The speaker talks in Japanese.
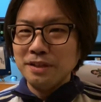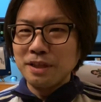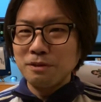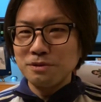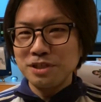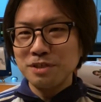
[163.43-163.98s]

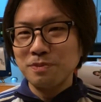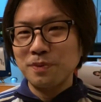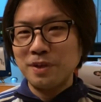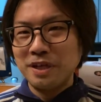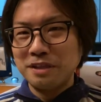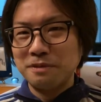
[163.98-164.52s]
楽しいもの
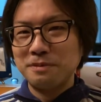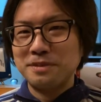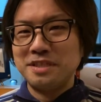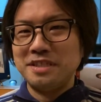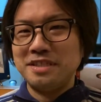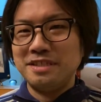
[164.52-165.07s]
であってほ
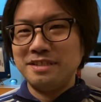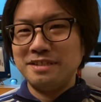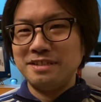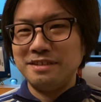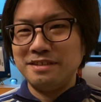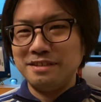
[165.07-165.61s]
しい
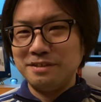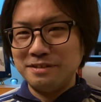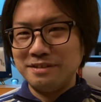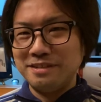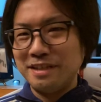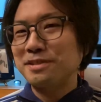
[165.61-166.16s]
ん
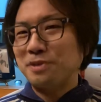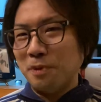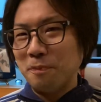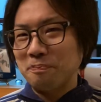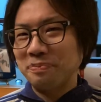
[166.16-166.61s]
ですよ。